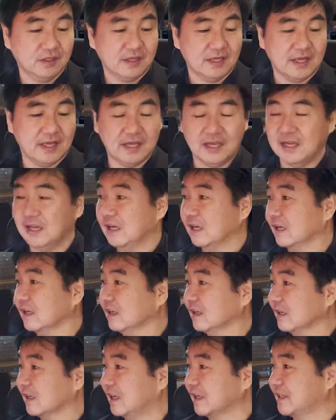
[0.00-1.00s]

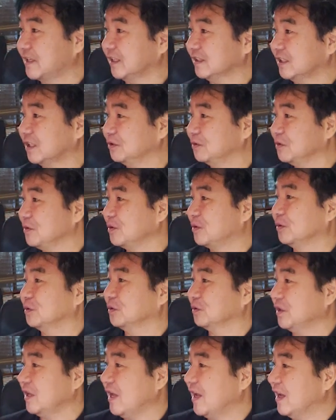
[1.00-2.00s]
えー、書き方というこ
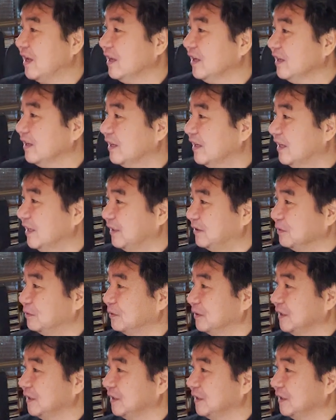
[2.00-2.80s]
とでえーと、